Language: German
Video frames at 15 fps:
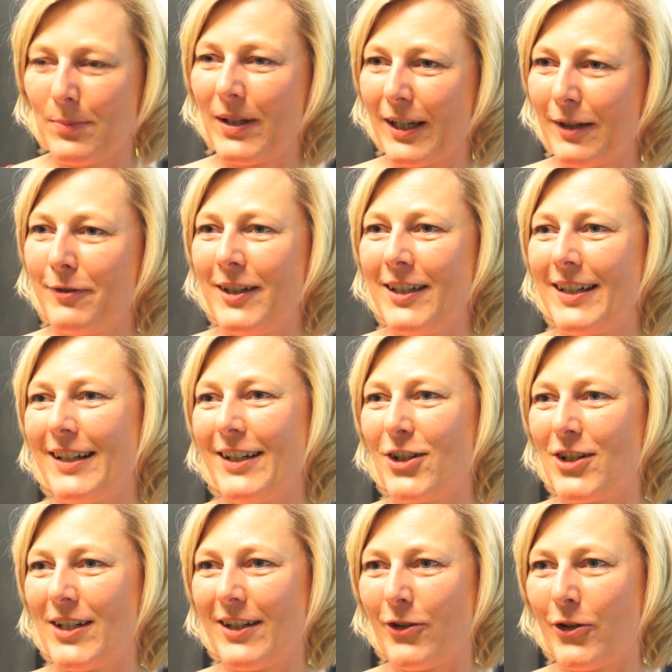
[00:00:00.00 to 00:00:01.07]
Begriff
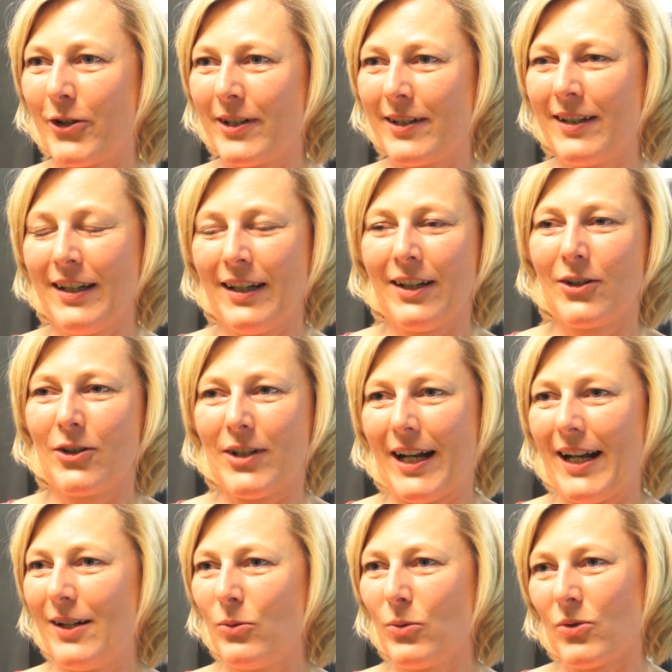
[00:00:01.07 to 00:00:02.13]
Internetstadt Köln
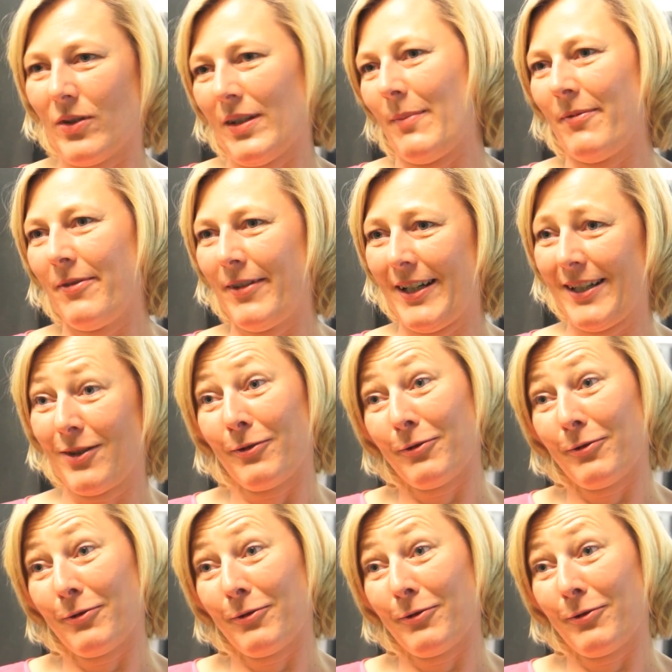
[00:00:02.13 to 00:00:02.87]
total gut zusammenfasst.